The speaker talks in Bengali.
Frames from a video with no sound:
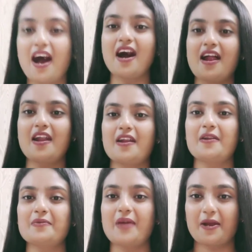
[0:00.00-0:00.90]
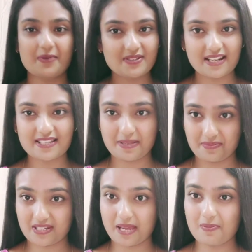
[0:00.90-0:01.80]
আর এখনও যারা
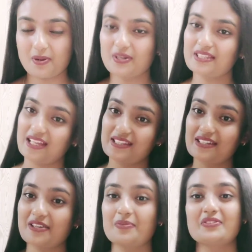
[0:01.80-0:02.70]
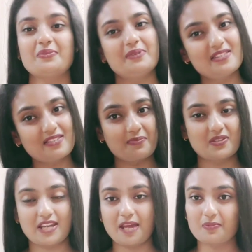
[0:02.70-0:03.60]
সাবস্ক্রাইব করেনি তাদেরকে বলছি প্লিজ
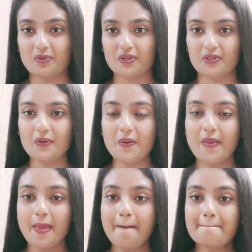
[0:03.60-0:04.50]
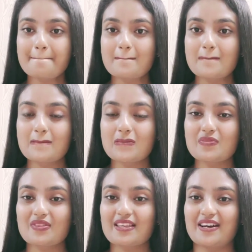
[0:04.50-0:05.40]
সাবস্ক্রাইব করে দিও
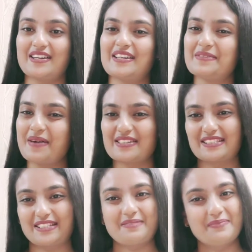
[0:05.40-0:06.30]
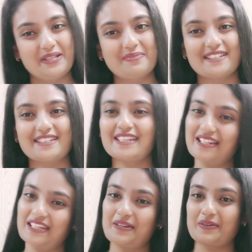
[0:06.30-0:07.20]
আর পাশে থাকা বেল বাটনটি
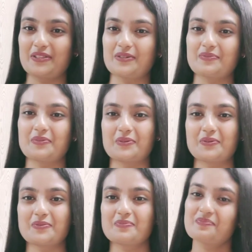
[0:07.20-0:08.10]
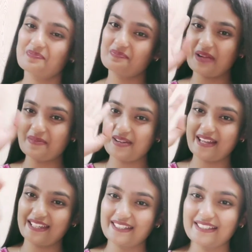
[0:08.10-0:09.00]
ক্লিক করে দিও তো বাই
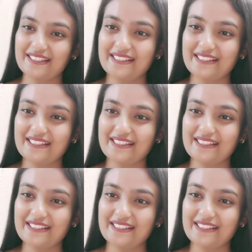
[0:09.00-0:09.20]
বাই